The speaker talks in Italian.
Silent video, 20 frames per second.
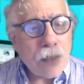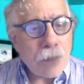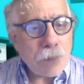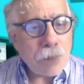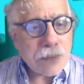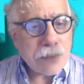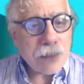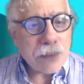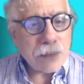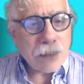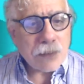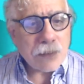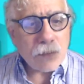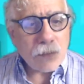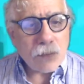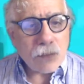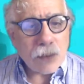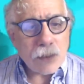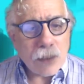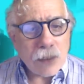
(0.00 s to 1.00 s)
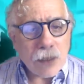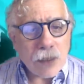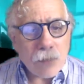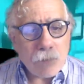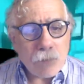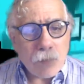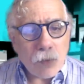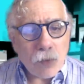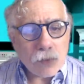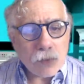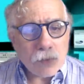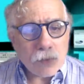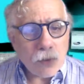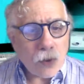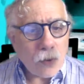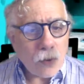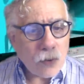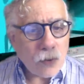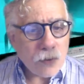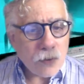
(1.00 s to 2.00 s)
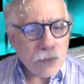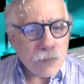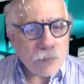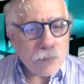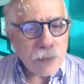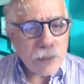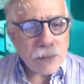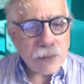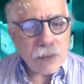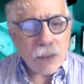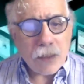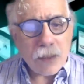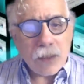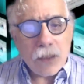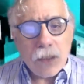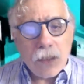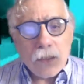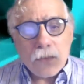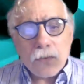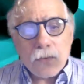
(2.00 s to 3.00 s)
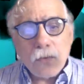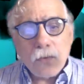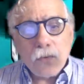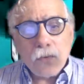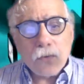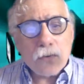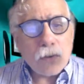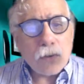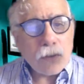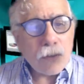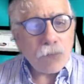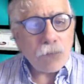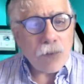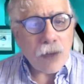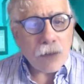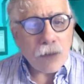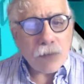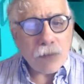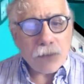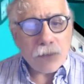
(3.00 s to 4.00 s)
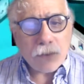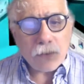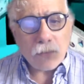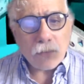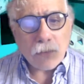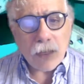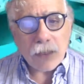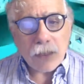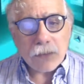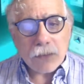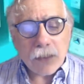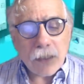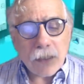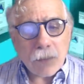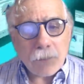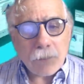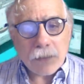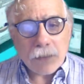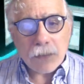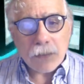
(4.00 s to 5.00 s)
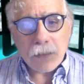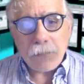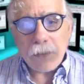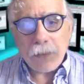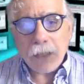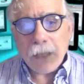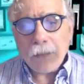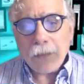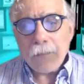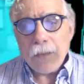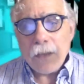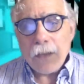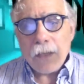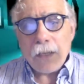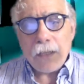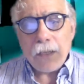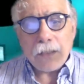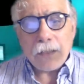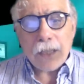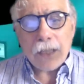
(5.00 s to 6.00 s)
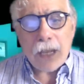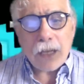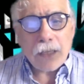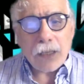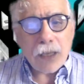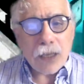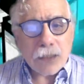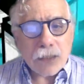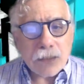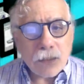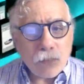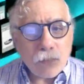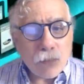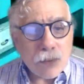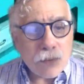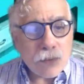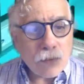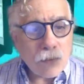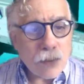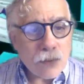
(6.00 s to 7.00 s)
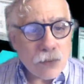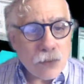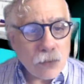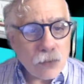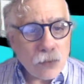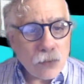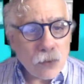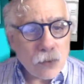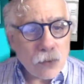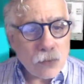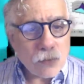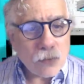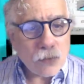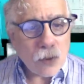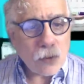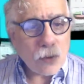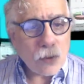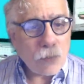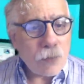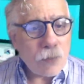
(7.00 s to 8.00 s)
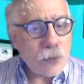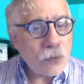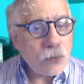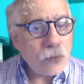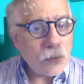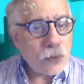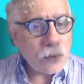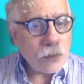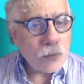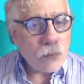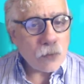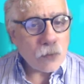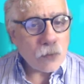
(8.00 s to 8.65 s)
la presentazione del rapporto OSMED sull'uso dei farmaci durante la pandemia. In Italia situazione sotto controllo ma tutto